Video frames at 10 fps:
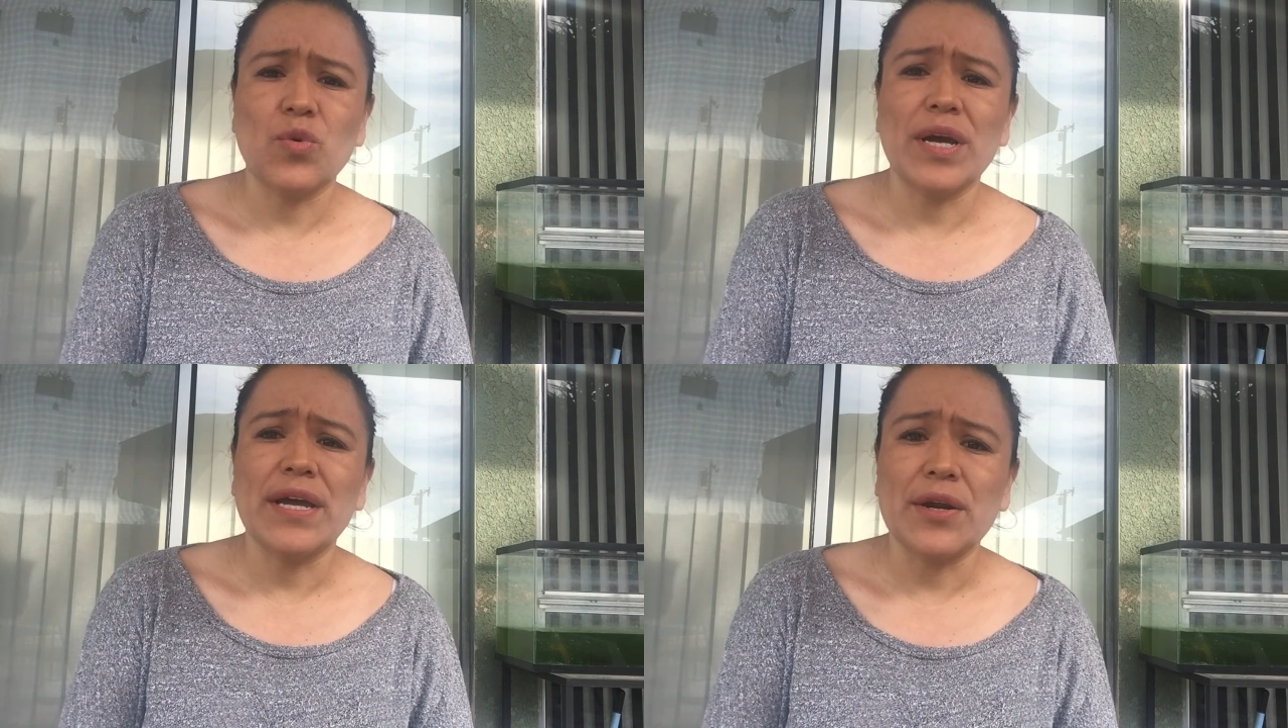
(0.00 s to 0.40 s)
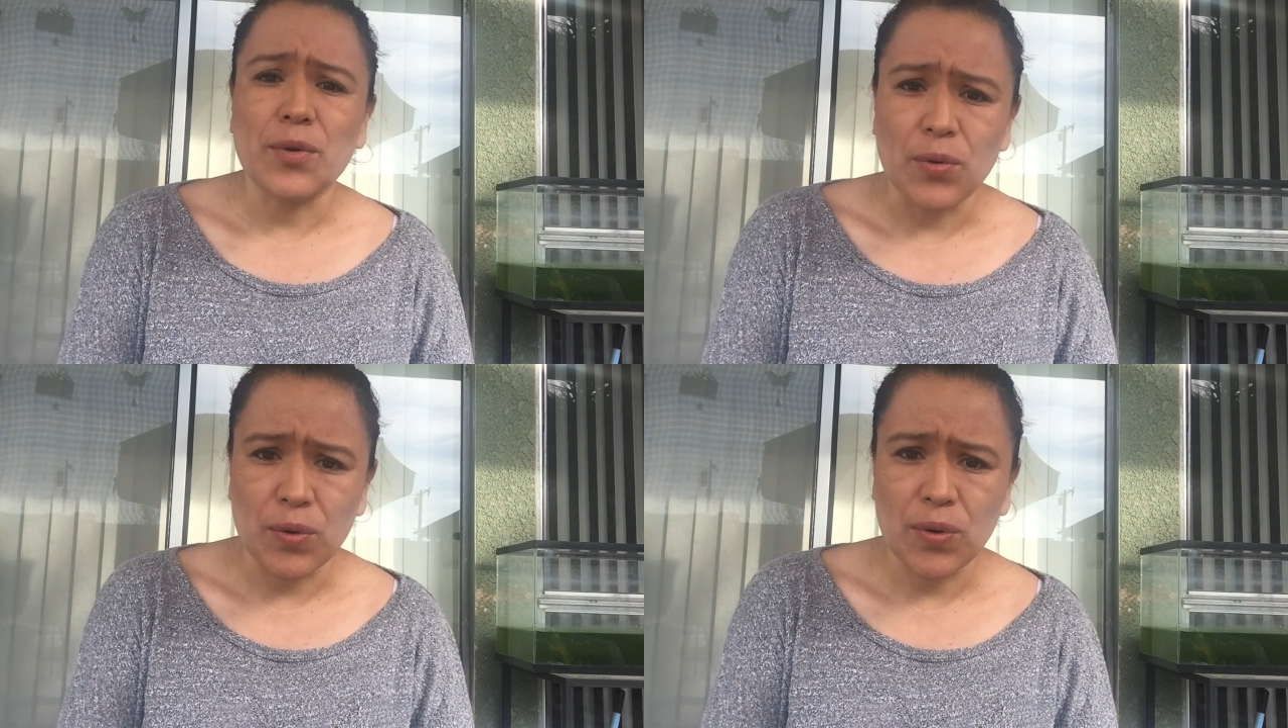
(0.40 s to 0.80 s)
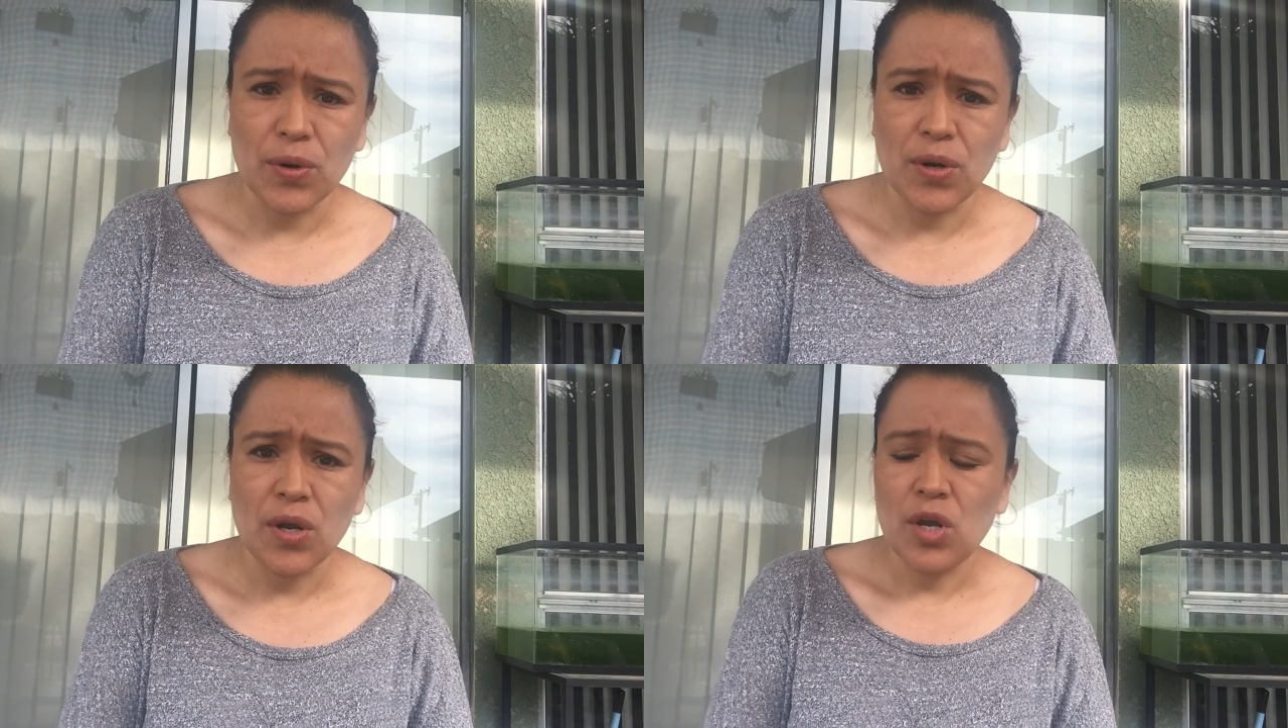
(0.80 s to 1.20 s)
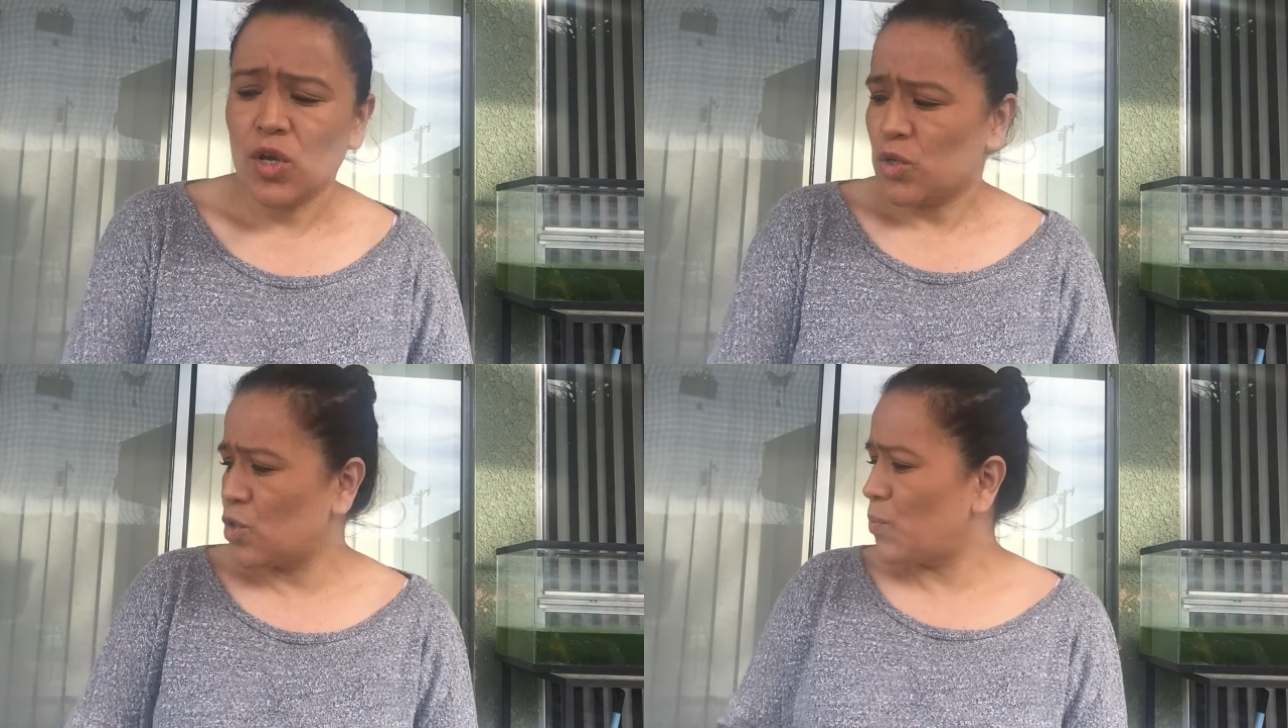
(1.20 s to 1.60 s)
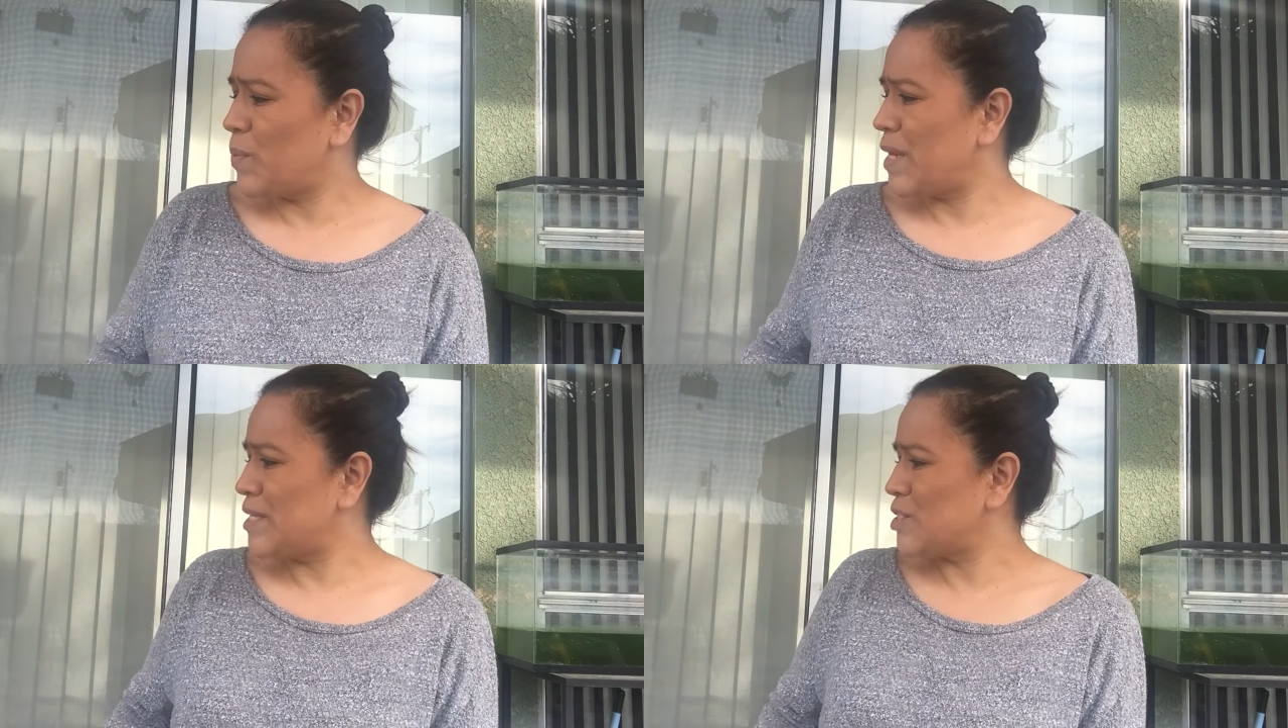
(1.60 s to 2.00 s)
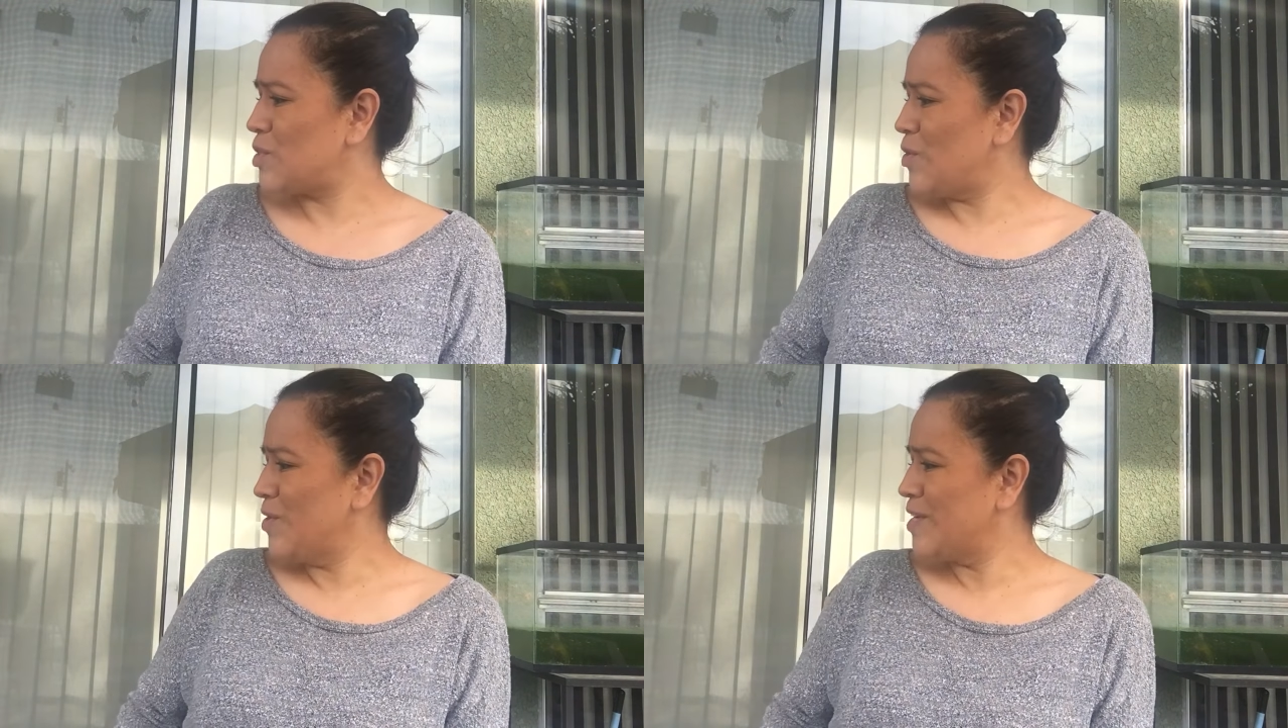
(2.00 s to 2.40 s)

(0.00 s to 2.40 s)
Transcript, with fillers: un error. Yo pienso...